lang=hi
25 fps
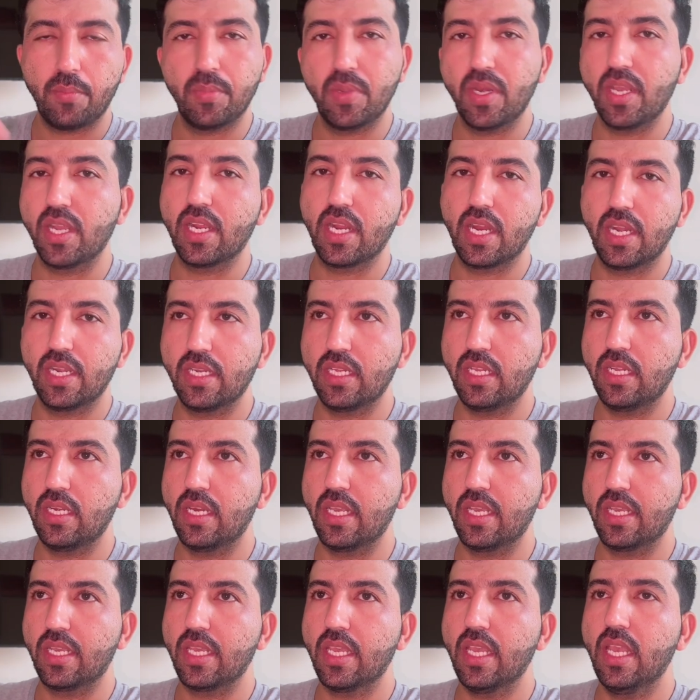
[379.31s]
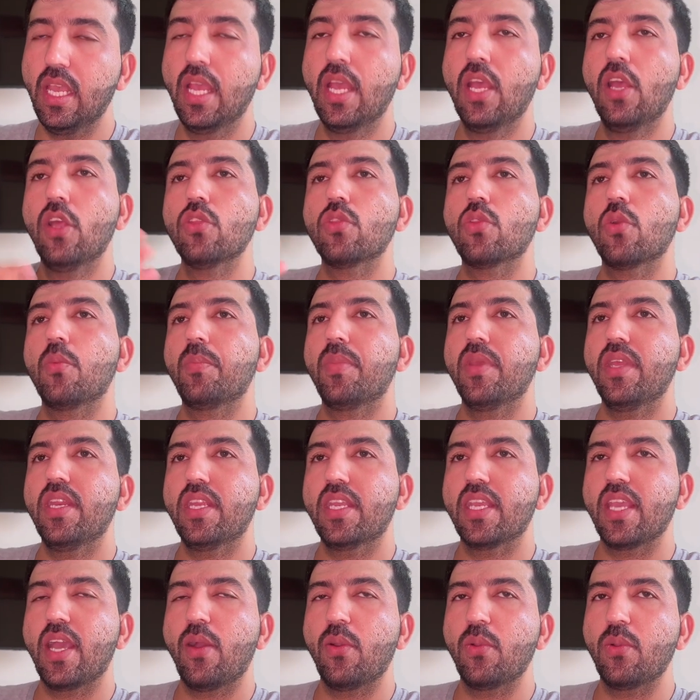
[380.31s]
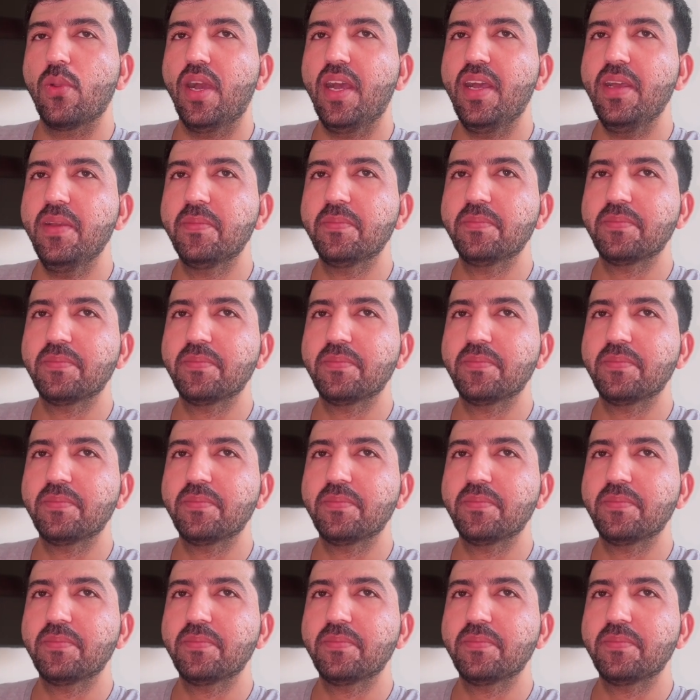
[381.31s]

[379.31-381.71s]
अपना गाड़ी लेके तो फिर क्या हुआ